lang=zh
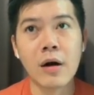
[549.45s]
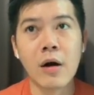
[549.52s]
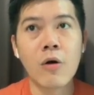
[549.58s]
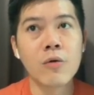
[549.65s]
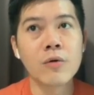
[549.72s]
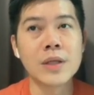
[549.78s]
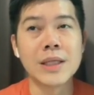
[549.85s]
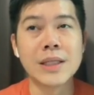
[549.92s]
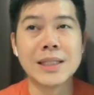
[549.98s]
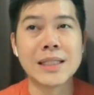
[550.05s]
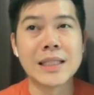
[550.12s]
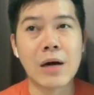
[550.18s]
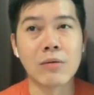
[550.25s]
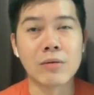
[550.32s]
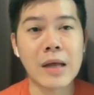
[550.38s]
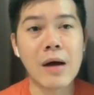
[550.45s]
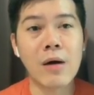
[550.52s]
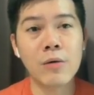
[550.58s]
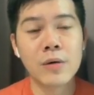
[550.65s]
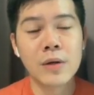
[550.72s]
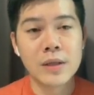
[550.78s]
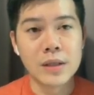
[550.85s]
然后你找
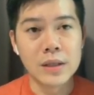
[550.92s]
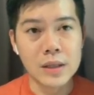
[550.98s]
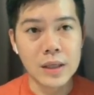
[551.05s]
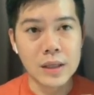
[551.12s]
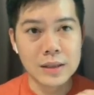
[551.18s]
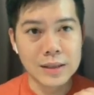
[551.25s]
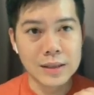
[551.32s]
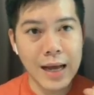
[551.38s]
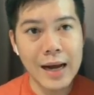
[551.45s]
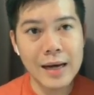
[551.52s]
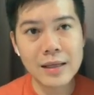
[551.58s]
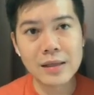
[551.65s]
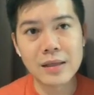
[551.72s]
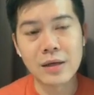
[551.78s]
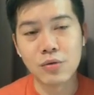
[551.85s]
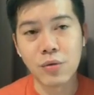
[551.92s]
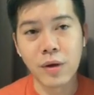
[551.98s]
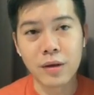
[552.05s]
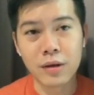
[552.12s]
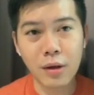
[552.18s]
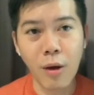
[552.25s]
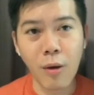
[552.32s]
到你的压力的
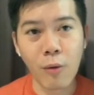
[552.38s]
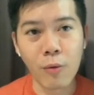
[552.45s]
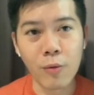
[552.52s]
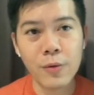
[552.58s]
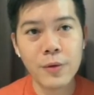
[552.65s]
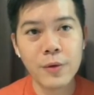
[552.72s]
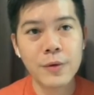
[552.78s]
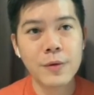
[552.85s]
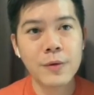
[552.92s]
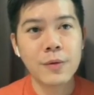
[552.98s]
源头